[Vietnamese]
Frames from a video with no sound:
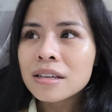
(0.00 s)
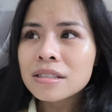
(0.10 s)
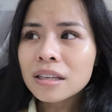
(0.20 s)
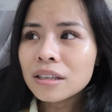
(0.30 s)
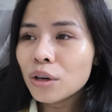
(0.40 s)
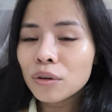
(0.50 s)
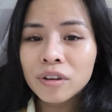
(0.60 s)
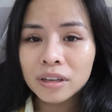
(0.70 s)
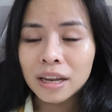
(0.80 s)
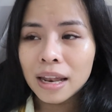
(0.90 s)
Rất nhiều
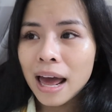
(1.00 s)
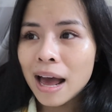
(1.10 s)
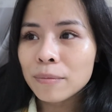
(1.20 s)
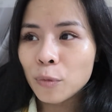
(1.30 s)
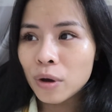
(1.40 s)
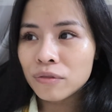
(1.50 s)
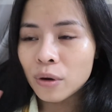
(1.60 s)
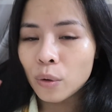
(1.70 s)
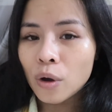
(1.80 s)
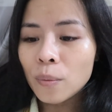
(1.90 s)
việc để làm, ngoài
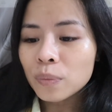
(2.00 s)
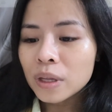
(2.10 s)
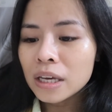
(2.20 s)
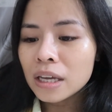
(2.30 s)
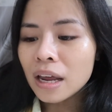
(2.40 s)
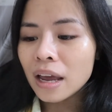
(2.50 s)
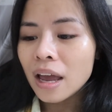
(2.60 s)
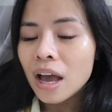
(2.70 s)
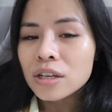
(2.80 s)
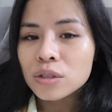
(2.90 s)
việc của công ty này,
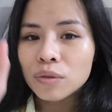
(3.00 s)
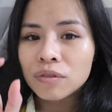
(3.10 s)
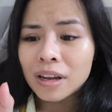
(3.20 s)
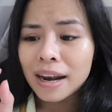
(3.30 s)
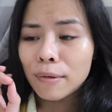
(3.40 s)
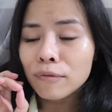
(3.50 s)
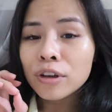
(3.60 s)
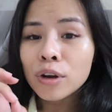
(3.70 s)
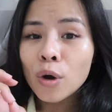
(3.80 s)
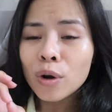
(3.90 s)
rồi việc làm
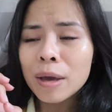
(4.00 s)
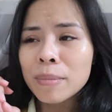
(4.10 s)
video này.